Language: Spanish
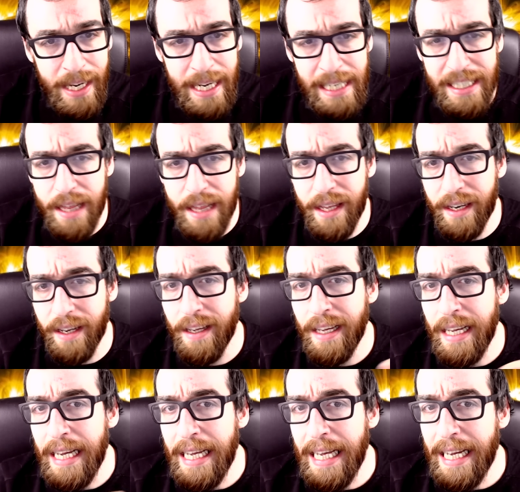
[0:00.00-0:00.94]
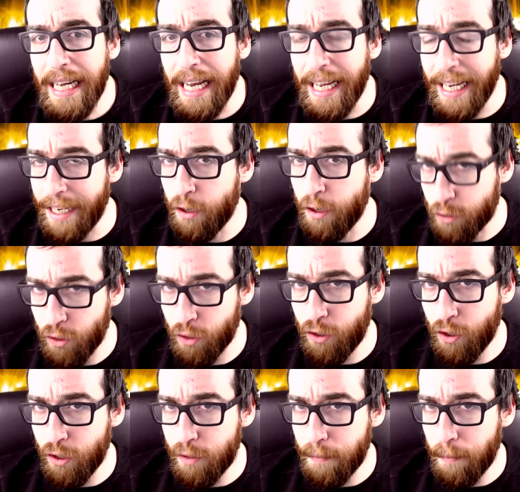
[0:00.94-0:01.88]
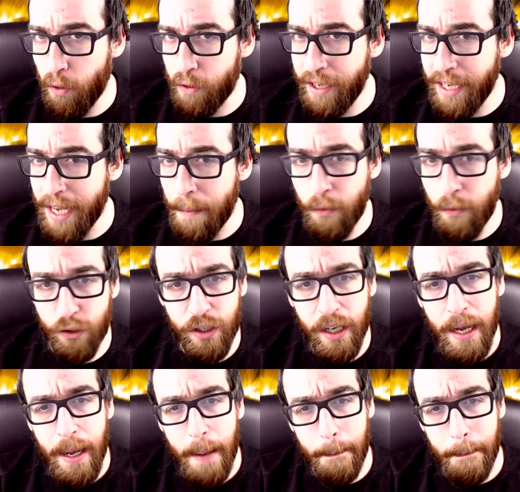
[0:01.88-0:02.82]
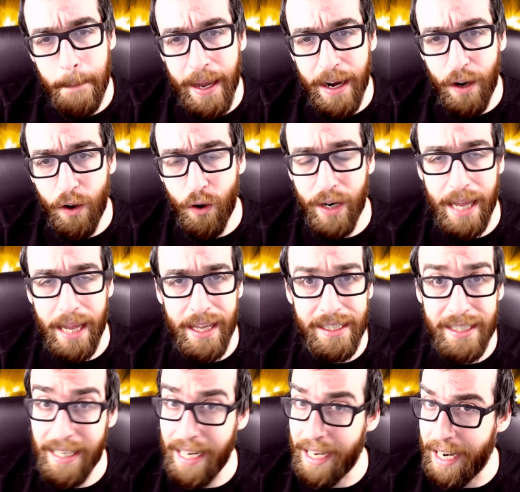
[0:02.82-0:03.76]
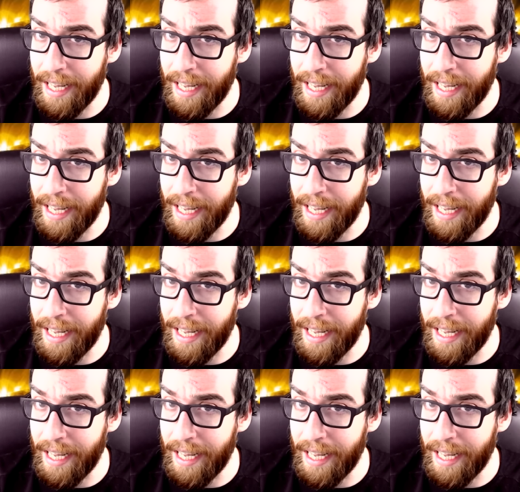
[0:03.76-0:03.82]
es decir, eh, nosotros podríamos verlo gracias a